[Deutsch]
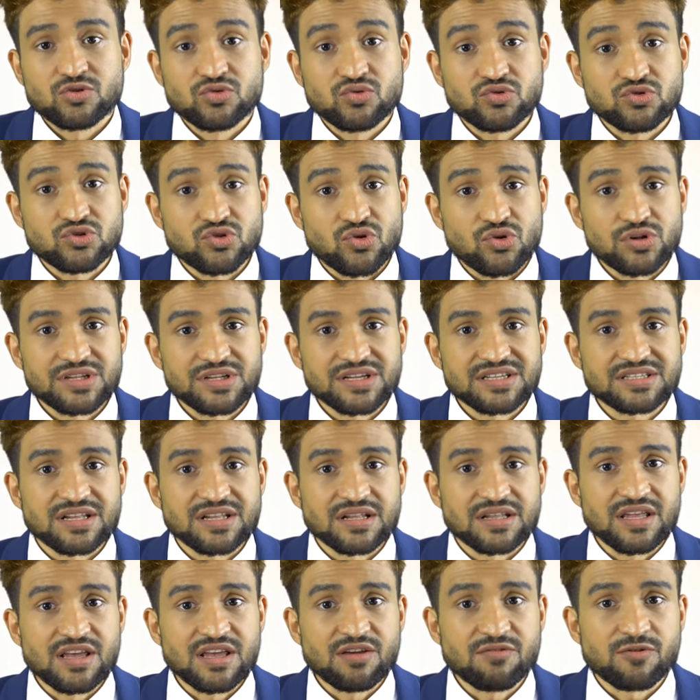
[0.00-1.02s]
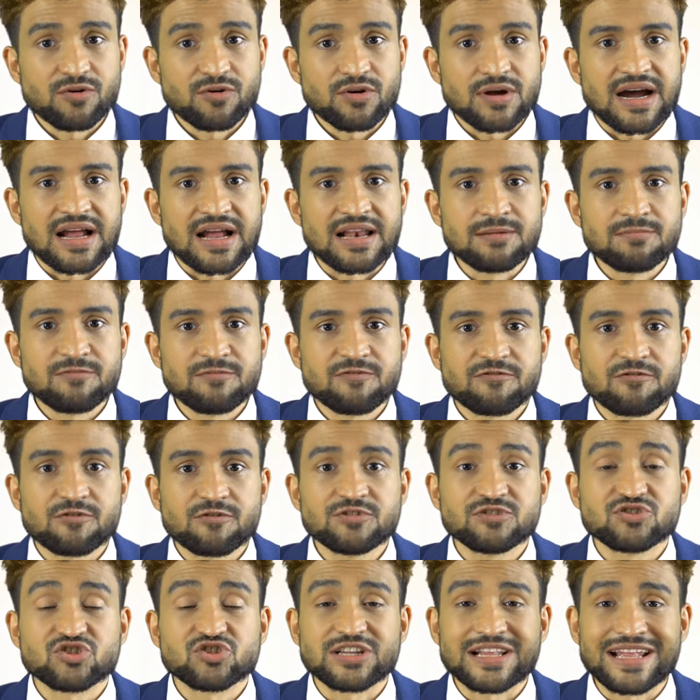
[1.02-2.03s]
Du solltest dich vor allem
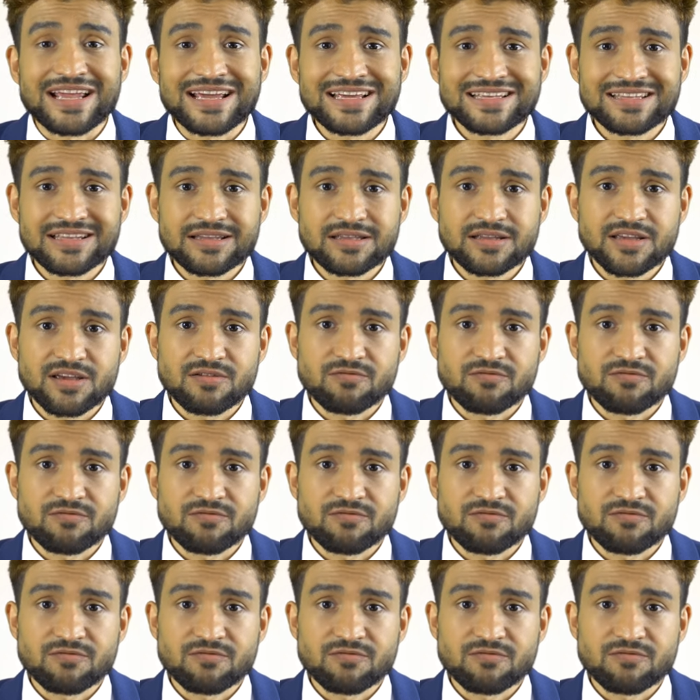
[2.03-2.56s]
von schlechten